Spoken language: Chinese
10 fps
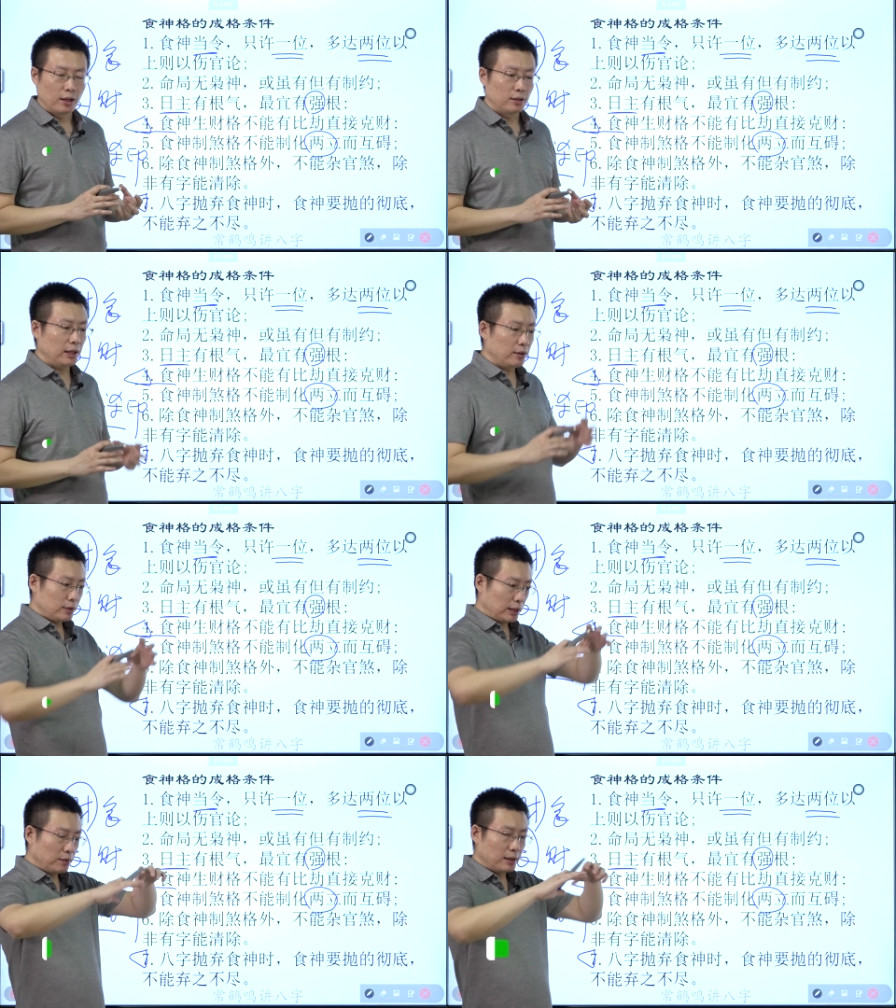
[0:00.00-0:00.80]
这个
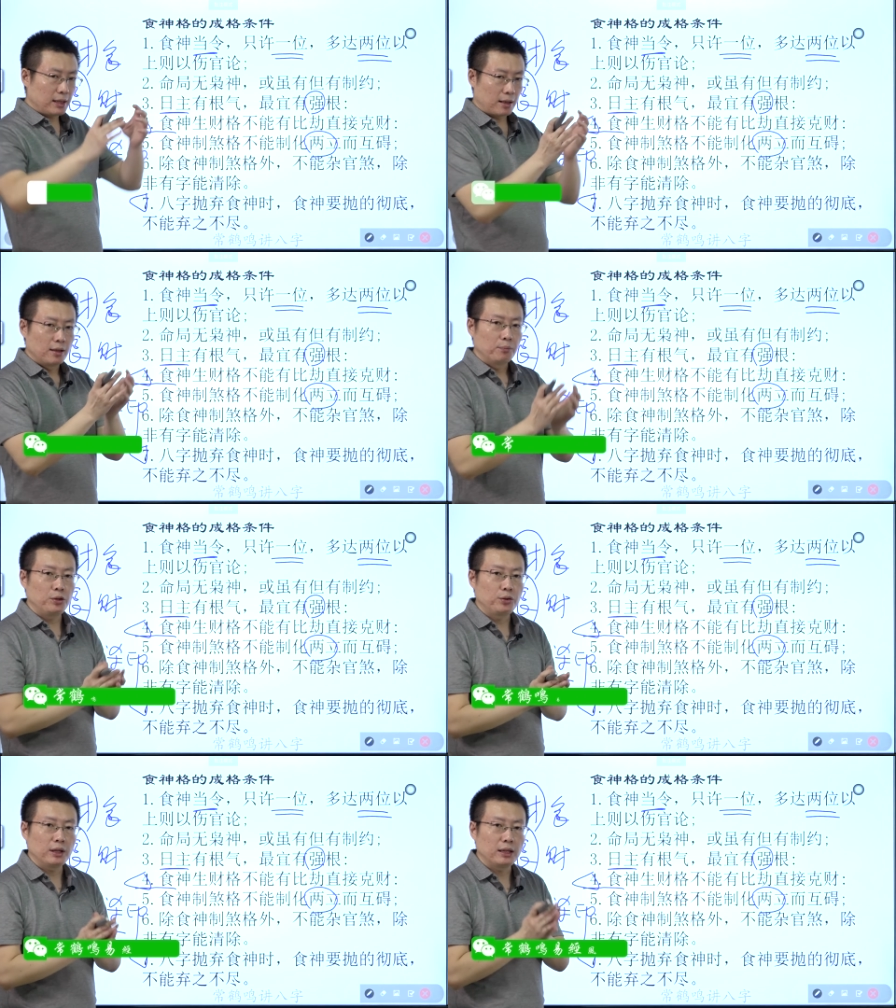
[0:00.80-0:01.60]
情况下，必
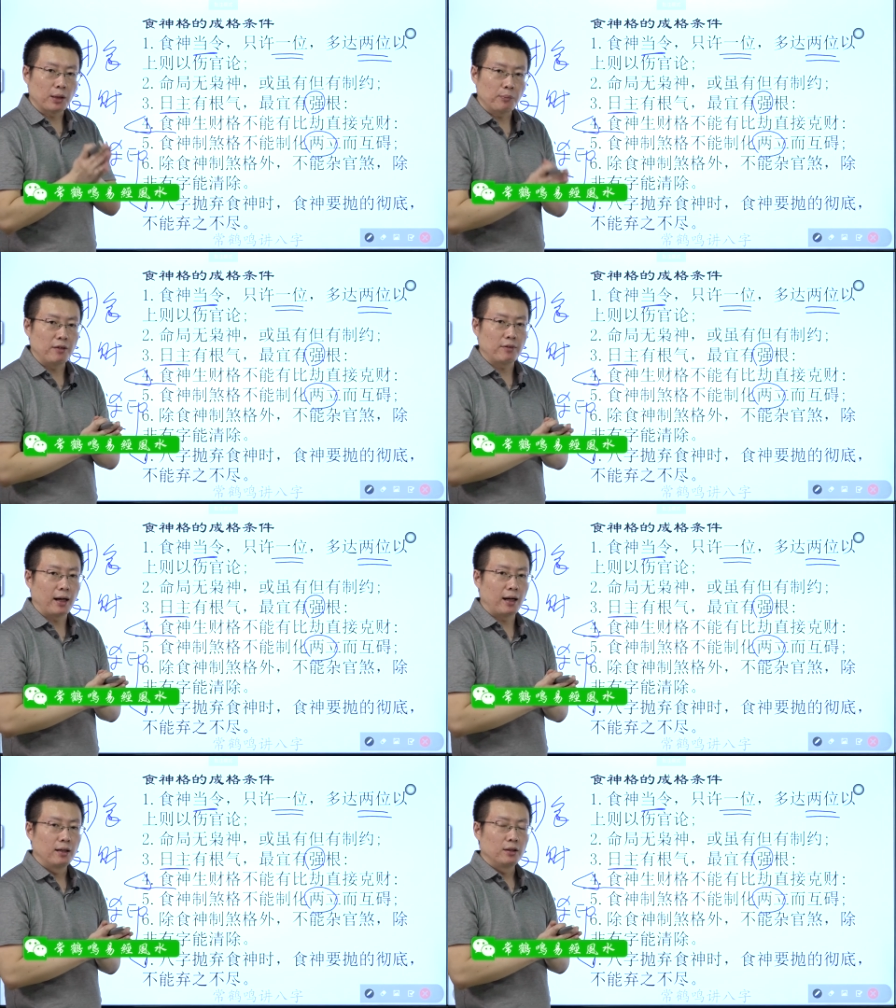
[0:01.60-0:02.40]
须得想办法
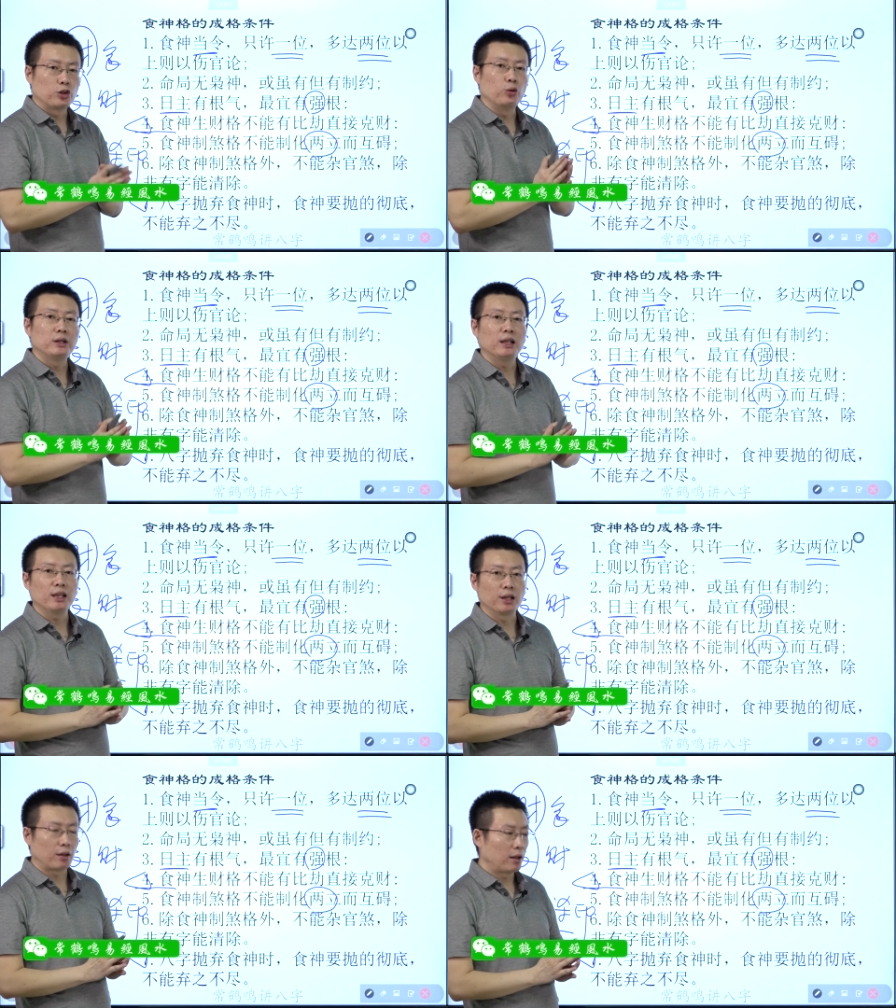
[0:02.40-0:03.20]
啊，重新
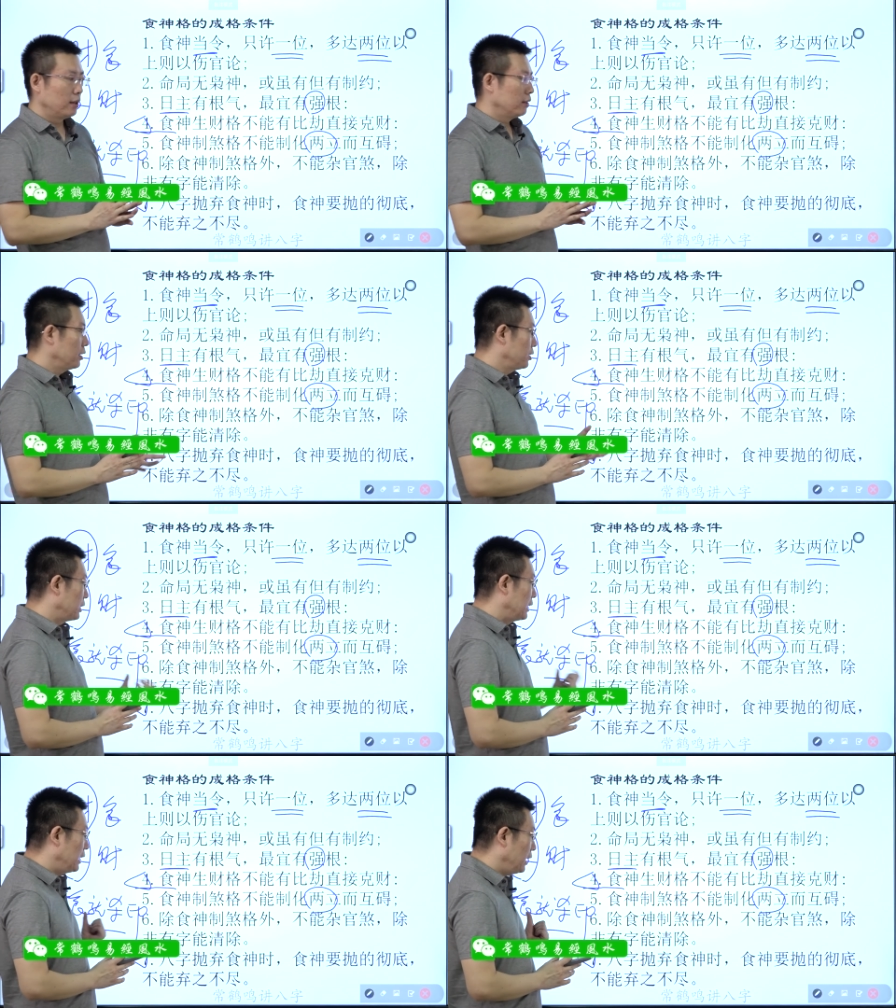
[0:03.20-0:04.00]
立格，那就是
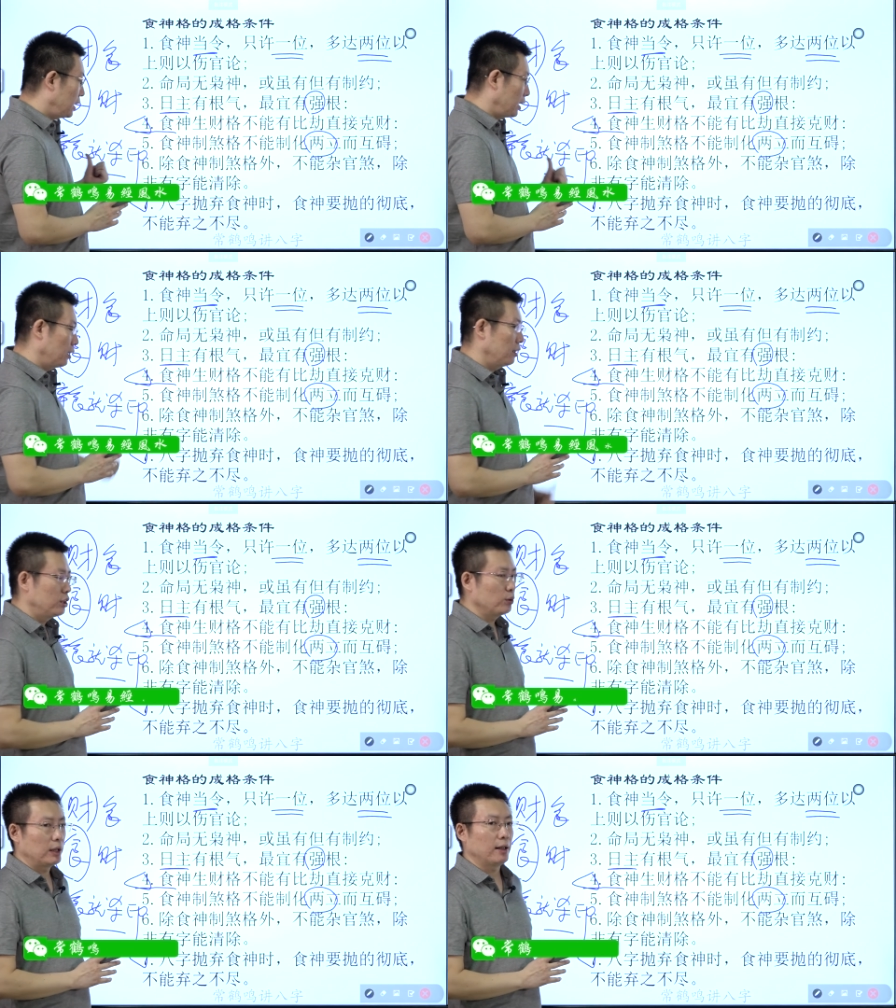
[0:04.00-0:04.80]
弃食
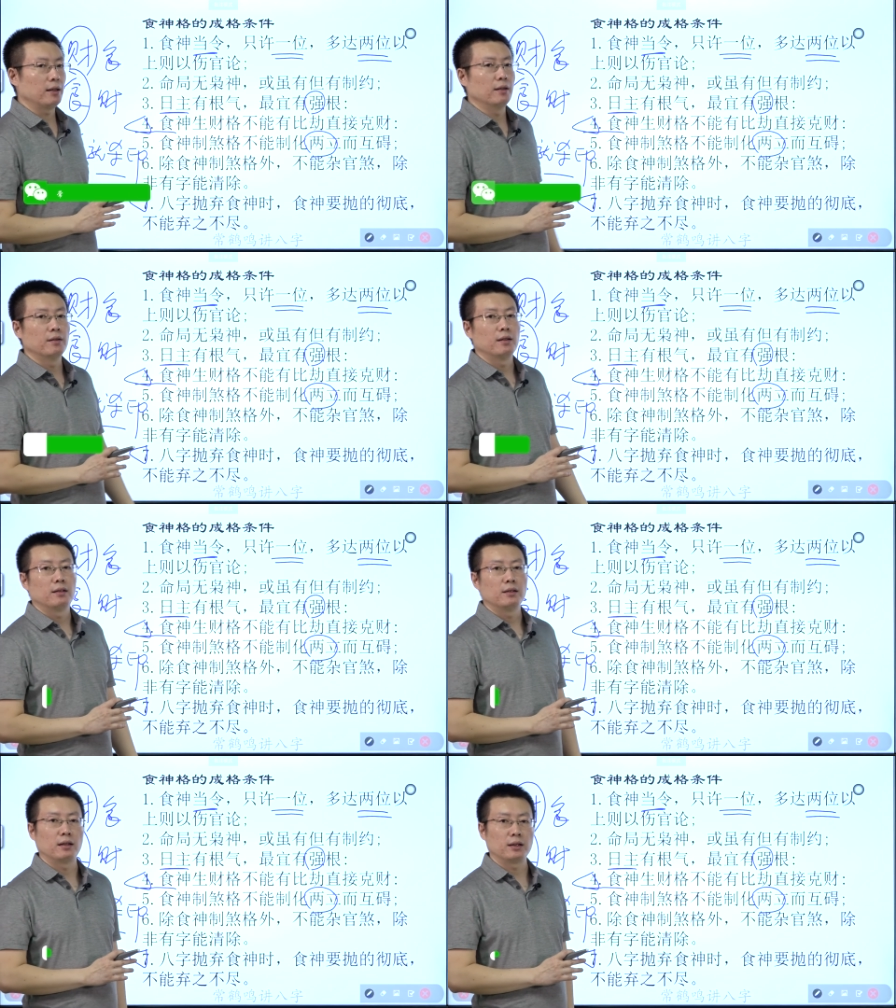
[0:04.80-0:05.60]
就杀印
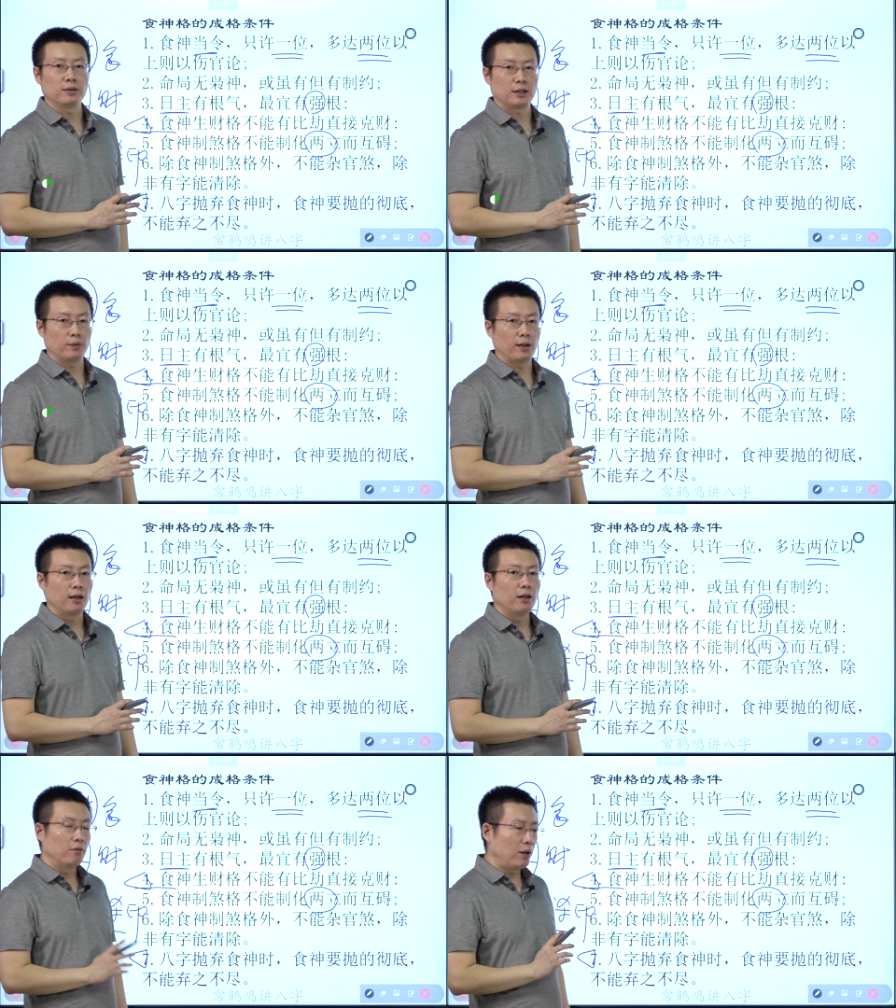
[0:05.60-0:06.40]
啊。这种情况，
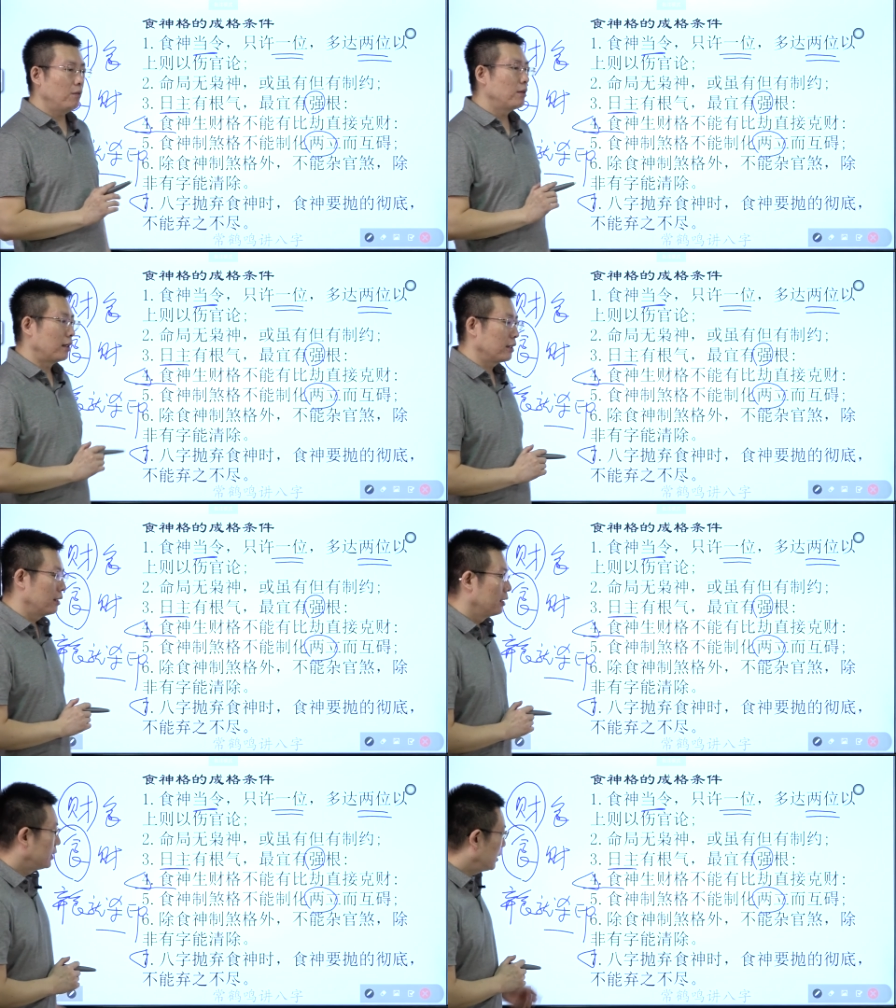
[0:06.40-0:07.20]
往往呢，
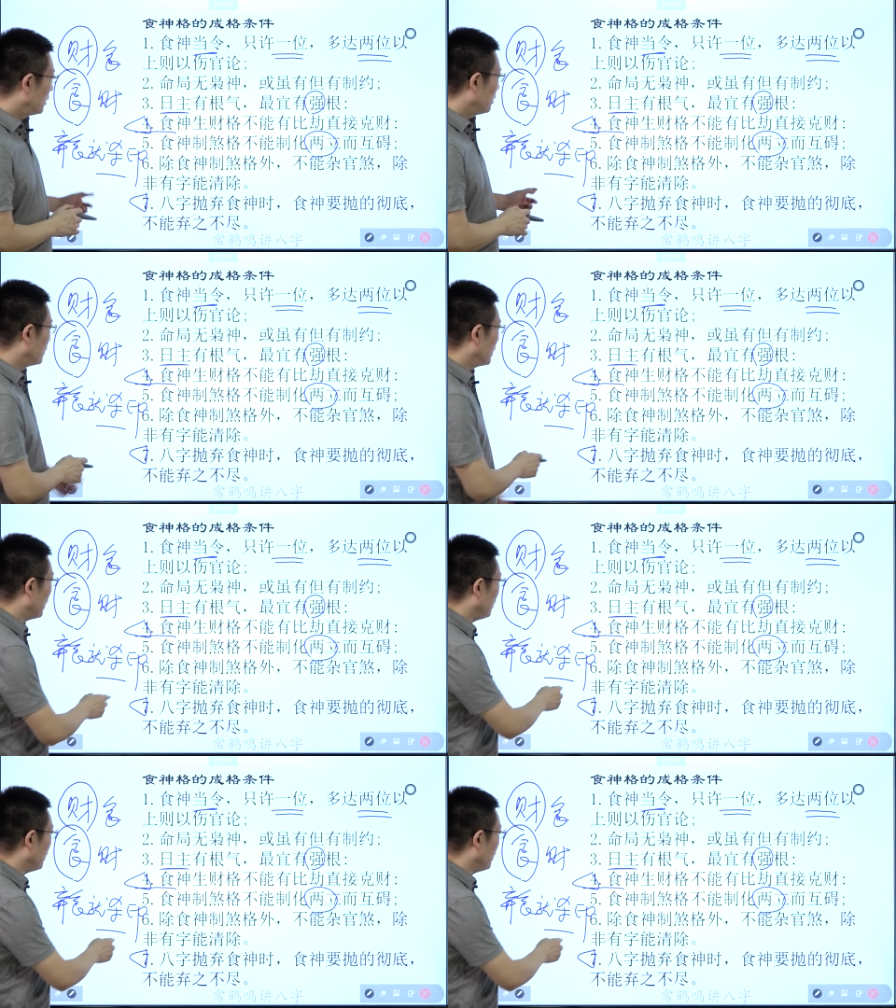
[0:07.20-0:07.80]
弃食就杀